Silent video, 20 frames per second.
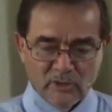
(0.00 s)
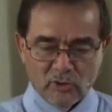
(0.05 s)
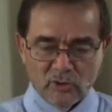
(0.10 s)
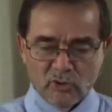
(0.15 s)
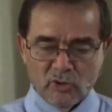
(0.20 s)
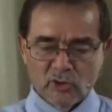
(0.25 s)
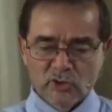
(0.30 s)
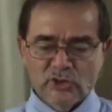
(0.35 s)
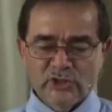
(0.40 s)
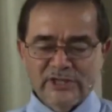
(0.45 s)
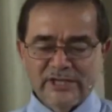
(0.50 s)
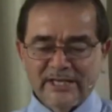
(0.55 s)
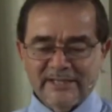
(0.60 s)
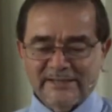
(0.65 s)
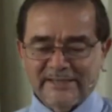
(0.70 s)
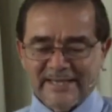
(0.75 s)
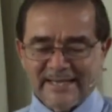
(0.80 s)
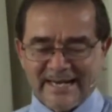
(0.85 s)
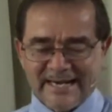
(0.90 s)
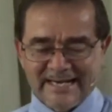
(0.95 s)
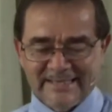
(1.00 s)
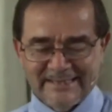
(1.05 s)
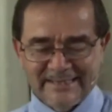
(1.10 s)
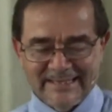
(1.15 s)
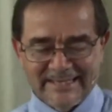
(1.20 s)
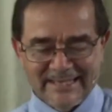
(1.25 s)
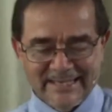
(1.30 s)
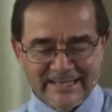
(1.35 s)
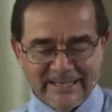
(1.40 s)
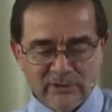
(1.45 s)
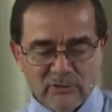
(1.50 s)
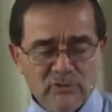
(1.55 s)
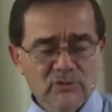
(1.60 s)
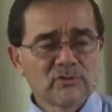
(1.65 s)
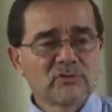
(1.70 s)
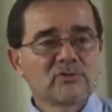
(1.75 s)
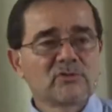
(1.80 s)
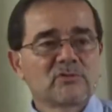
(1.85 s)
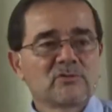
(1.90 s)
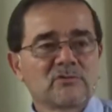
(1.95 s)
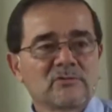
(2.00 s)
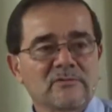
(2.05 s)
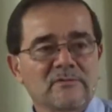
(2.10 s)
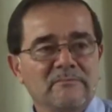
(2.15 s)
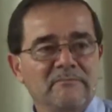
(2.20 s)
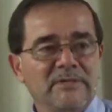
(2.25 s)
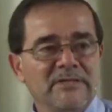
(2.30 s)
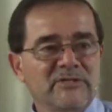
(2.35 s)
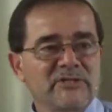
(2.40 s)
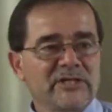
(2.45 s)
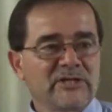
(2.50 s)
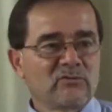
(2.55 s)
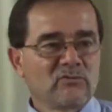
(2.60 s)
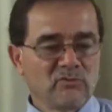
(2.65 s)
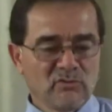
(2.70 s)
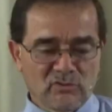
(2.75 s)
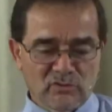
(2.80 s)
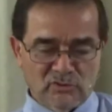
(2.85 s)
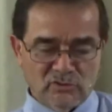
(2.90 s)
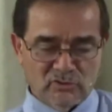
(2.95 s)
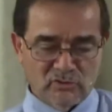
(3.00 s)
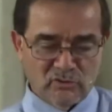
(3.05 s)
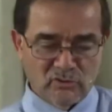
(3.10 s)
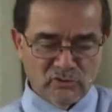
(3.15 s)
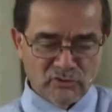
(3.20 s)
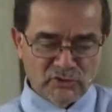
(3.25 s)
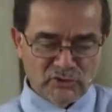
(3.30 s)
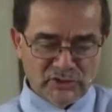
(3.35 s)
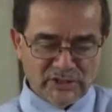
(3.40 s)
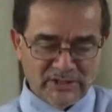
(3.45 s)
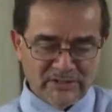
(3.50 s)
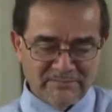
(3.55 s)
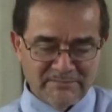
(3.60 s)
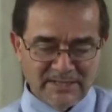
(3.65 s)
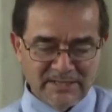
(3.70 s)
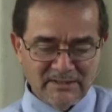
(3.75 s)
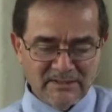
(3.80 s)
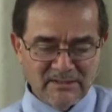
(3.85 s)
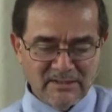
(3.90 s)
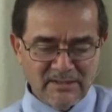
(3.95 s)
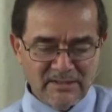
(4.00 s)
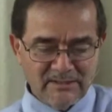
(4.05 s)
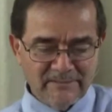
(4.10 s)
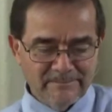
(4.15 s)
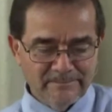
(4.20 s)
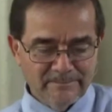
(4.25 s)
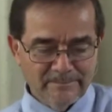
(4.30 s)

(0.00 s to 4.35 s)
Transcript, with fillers: los siete candeleros, versículos 11 y 20,